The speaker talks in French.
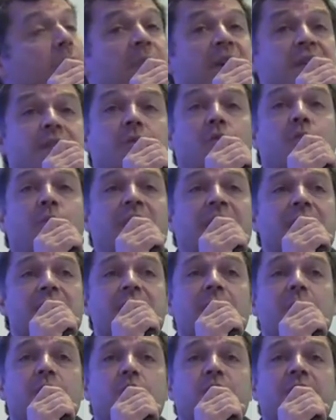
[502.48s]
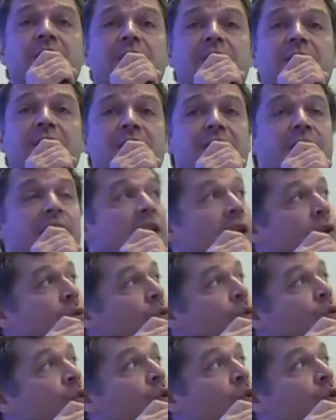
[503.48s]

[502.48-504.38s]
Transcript: parce que par exemple, on est en face des calculs